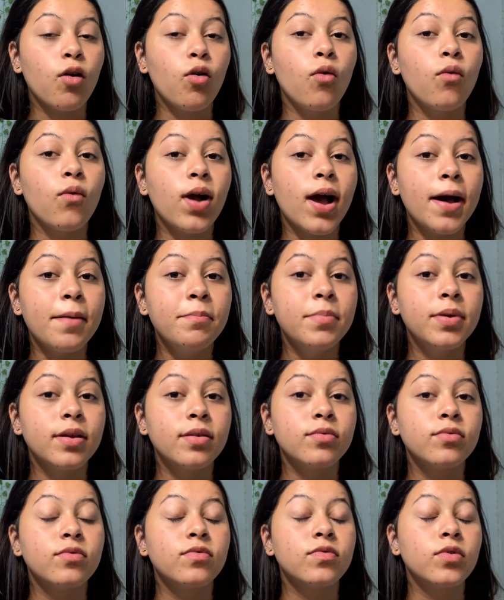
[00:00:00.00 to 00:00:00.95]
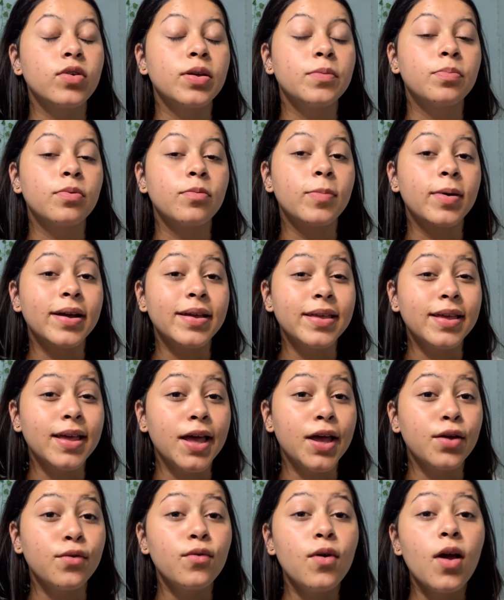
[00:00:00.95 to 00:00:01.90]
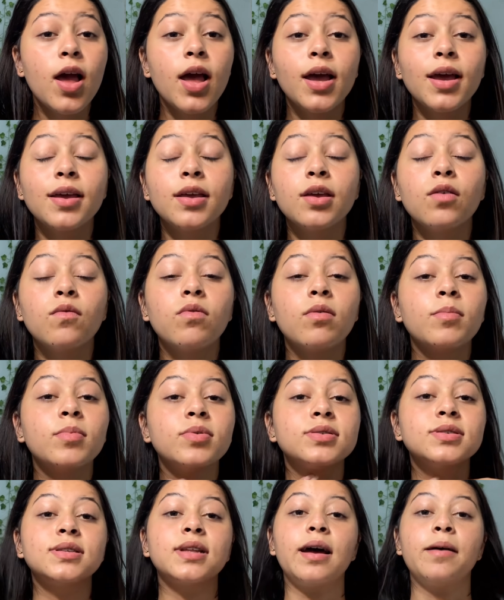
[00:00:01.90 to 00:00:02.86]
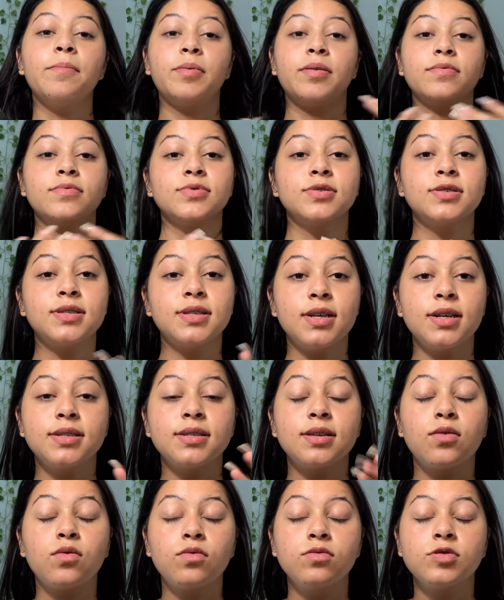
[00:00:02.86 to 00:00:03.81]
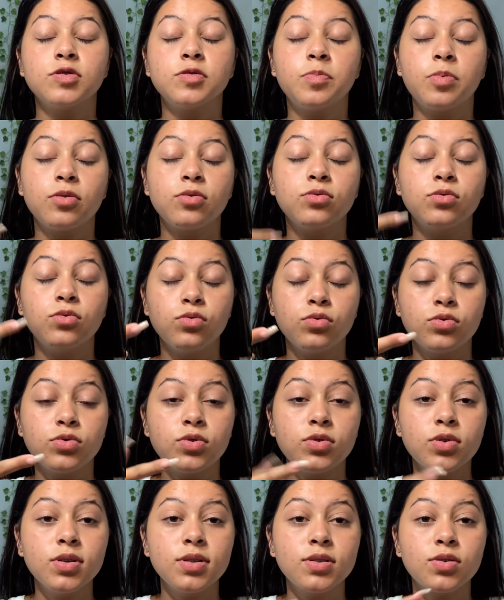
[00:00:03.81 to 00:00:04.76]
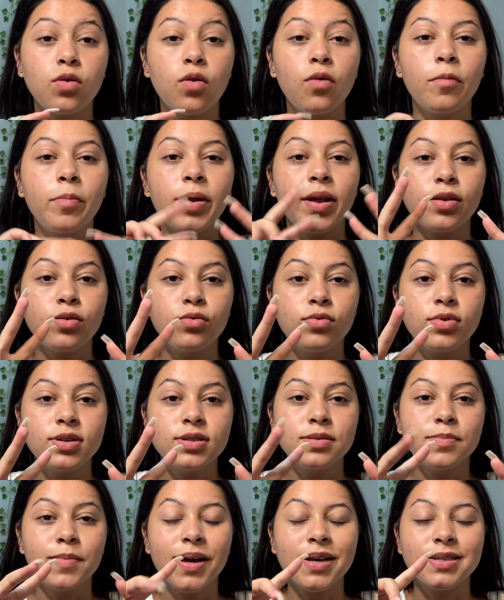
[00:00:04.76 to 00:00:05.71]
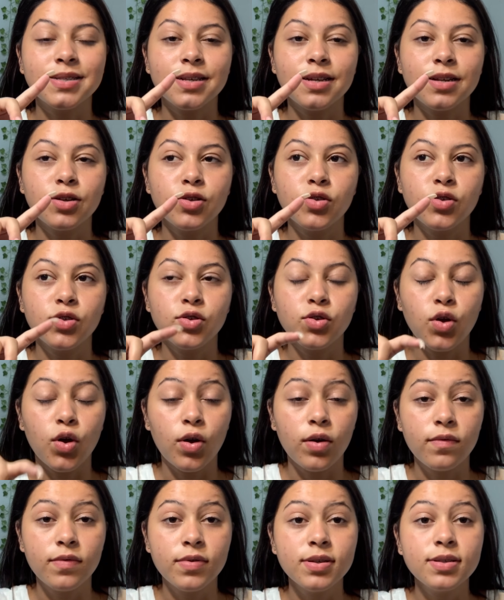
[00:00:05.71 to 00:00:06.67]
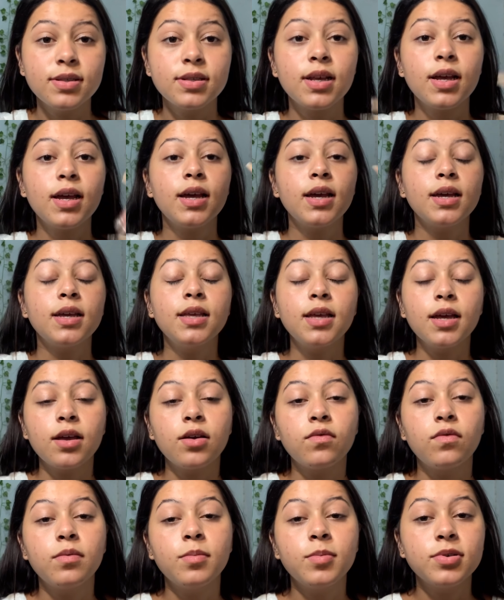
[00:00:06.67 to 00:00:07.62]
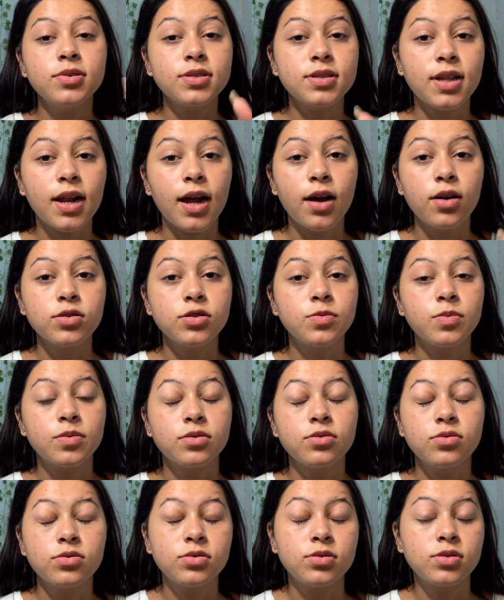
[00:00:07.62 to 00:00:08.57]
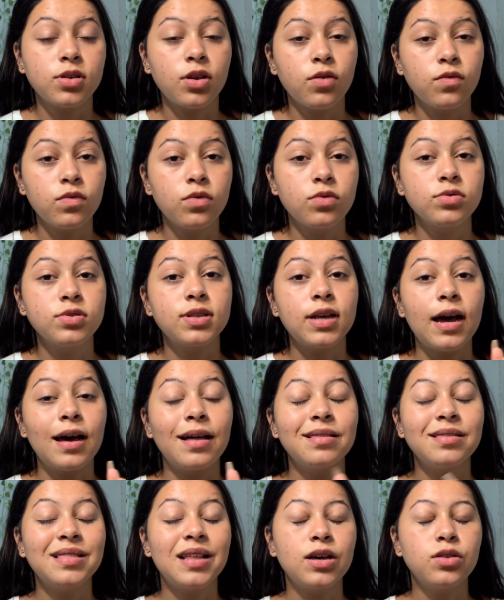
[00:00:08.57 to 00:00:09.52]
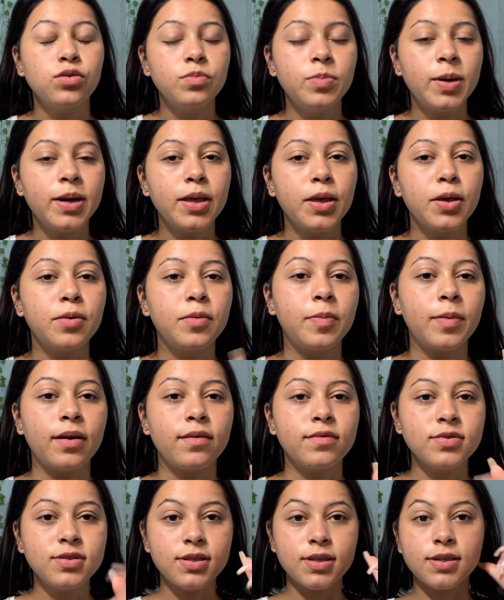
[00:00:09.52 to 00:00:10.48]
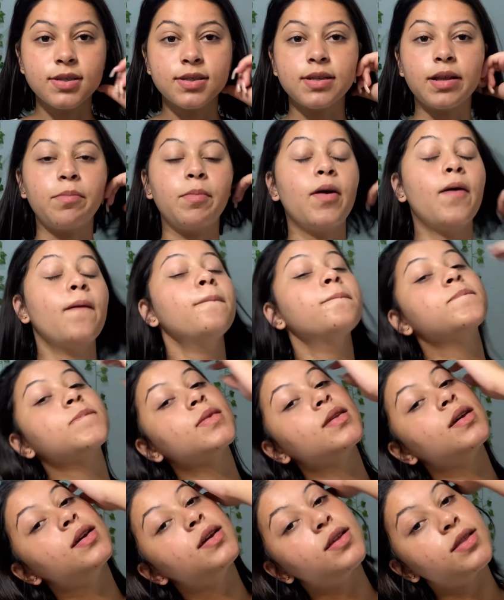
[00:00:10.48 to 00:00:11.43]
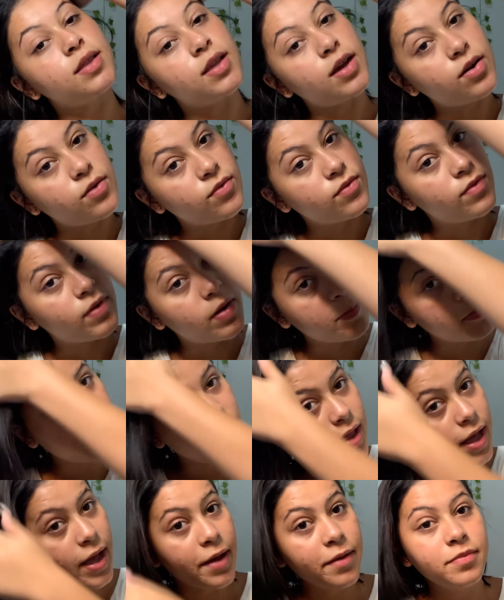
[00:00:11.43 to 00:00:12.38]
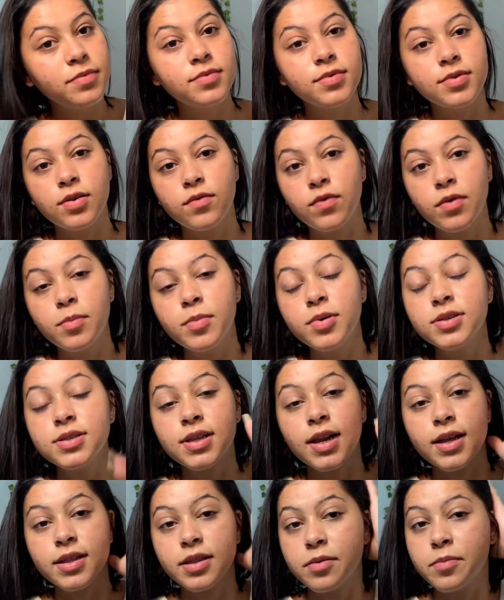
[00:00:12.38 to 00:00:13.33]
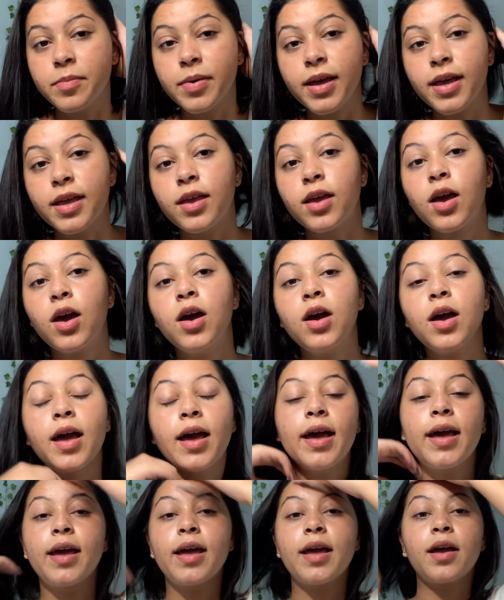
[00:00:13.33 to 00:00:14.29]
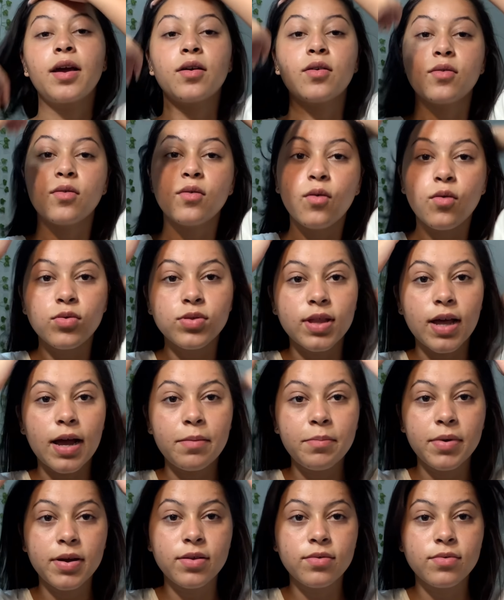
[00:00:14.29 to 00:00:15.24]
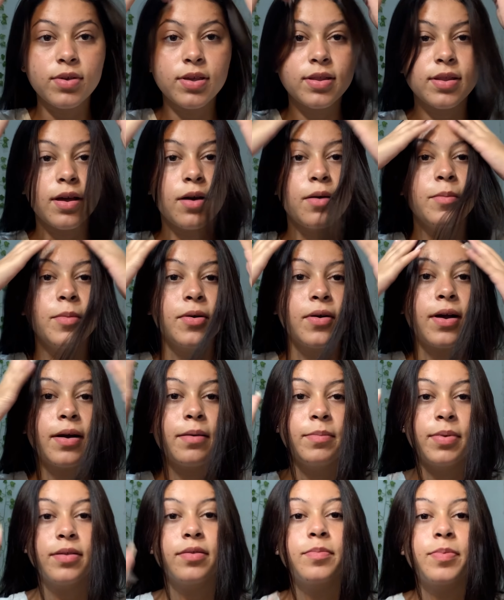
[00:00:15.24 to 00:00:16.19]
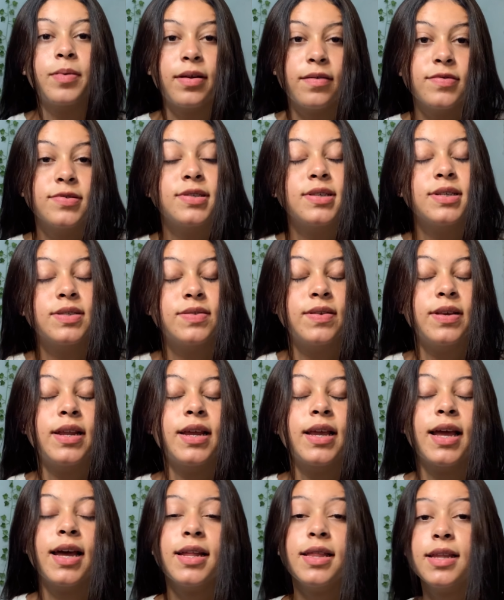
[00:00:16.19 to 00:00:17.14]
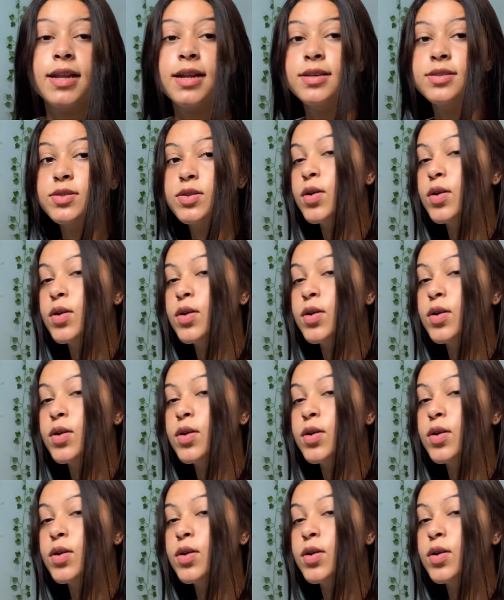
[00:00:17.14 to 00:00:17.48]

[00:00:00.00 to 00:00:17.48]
com o cabelo, vou ir pro banheiro e eu vou mostrar pra vocês alguns produtos. Comprei duas máscaras novas e aí eu vou mostrar os produtos que eu vou usar lá no banheiro pra vocês, tá bom? Então vamos lá, eu vou mostrar também é, o tamanho que tá o meu cabelo pra vocês verem atrás,